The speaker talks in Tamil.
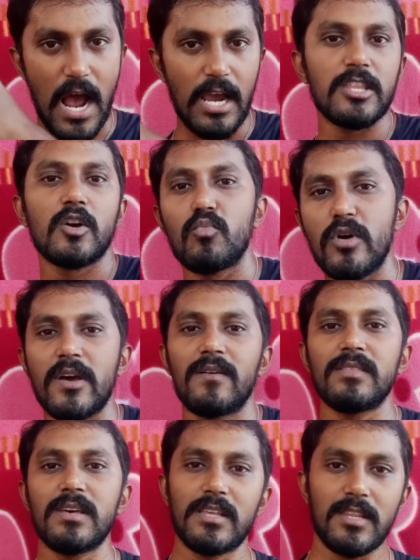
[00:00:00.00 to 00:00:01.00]
இதுக்கு முன்னாடி
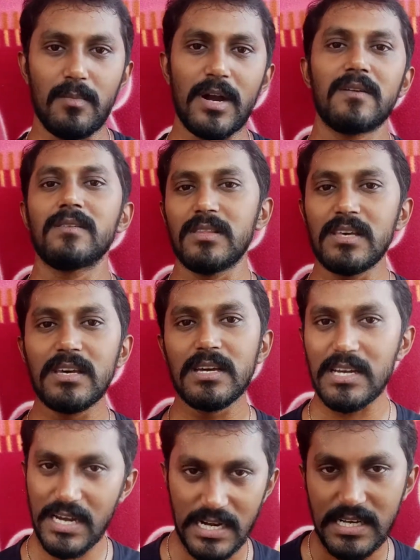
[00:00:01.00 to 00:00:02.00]
வந்த அந்த படம் வந்து
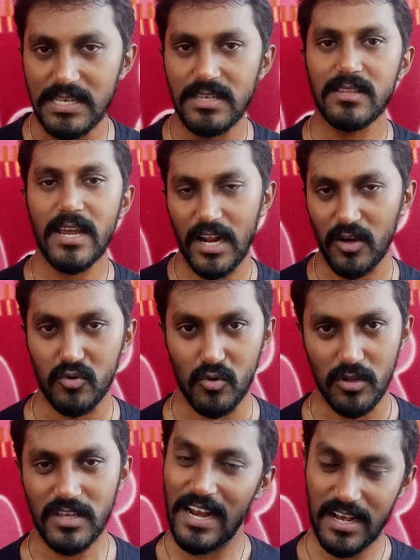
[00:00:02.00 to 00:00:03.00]
கெடுக்குதுன்னு தான் எனக்கு
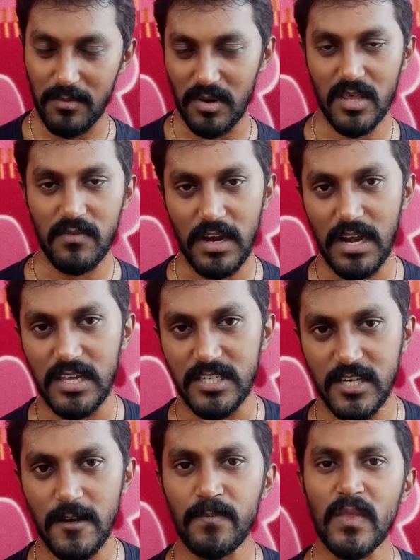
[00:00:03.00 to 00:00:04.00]
தோணுது எனக்கு அப்படி தான் ஃபீல்
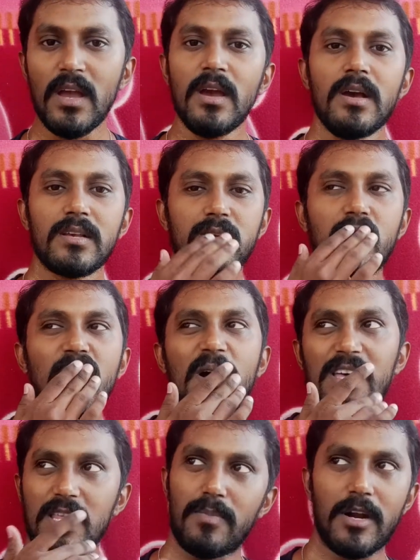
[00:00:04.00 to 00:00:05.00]
ஆச்சு ஸோ
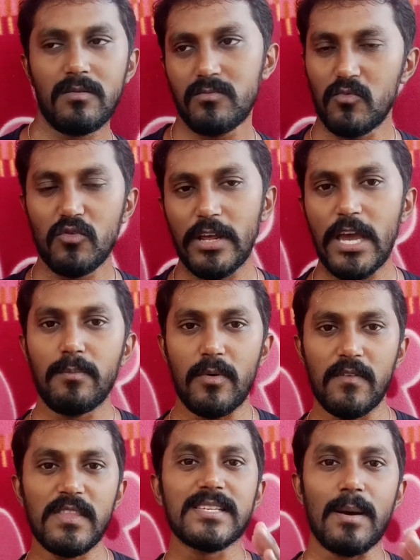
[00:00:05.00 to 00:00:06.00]
அந்த படம் விடுங்க
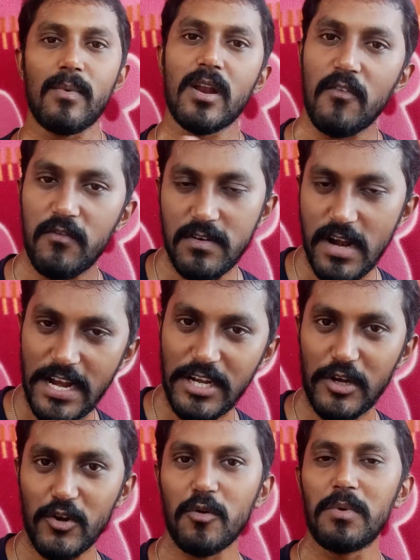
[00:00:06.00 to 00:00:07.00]
இப்போ வந்து சம்மர் ஆஃப்
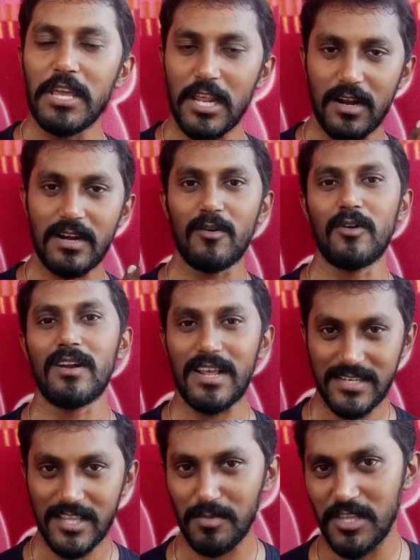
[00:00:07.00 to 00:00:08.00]
நைன்டி டூ அப்படிங்கிற ஒரு
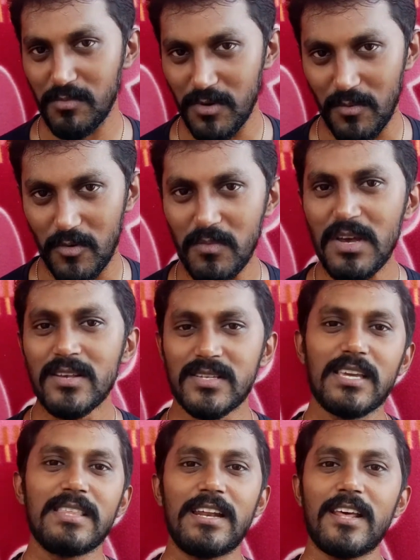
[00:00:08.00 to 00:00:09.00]
ரசத்தை பற்றி பார்ப்போம் ஸோ
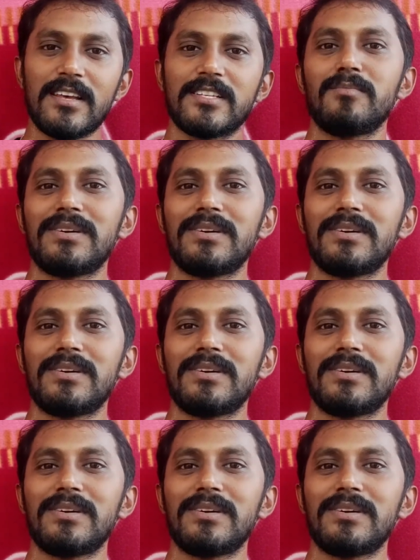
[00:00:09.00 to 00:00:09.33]
இது என்ன ரசம்